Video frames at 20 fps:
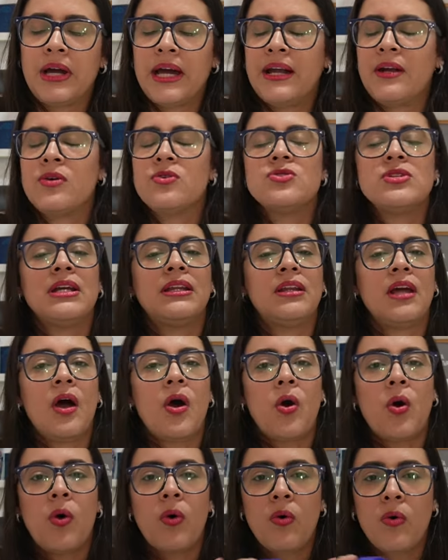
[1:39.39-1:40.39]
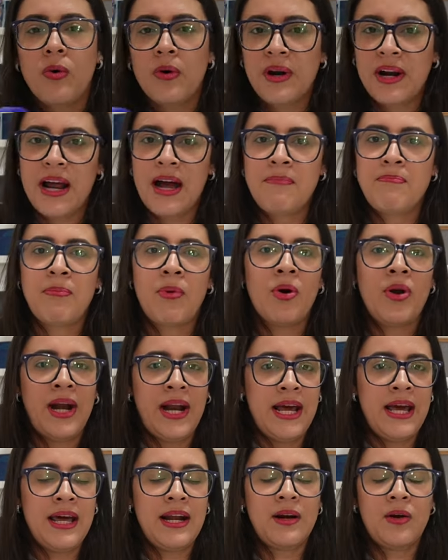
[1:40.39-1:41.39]
que no se te ocurra
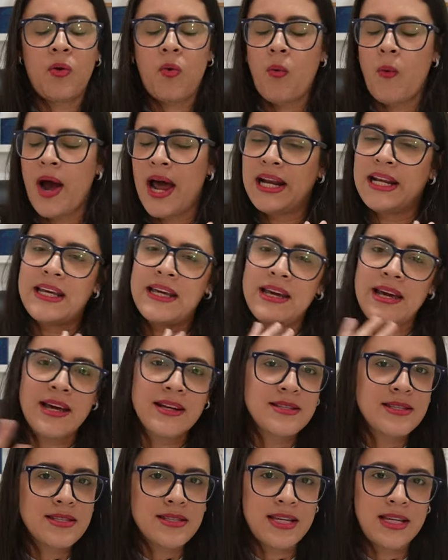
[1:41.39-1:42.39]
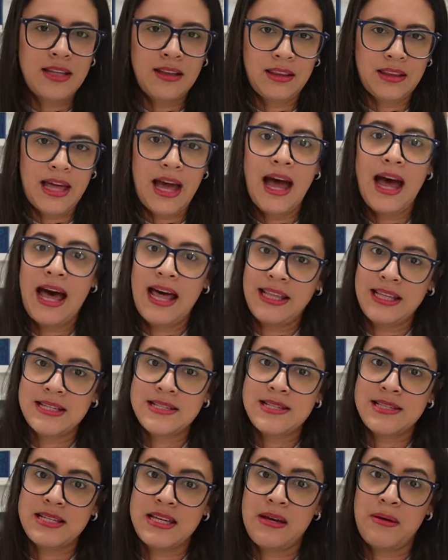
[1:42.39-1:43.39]
poner cualquier cinta
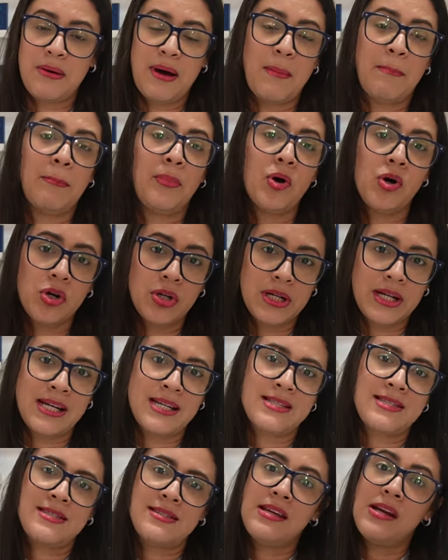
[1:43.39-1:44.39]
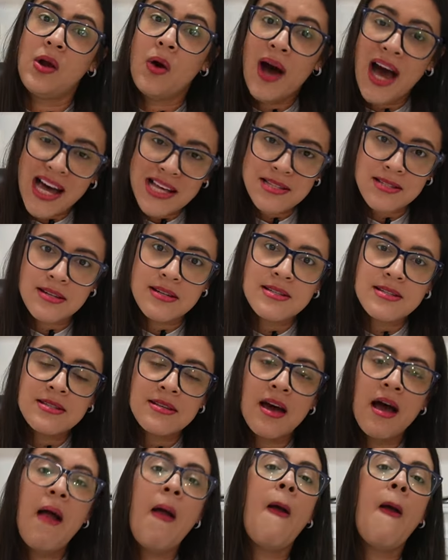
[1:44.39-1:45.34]
adhesiva porque si lo haces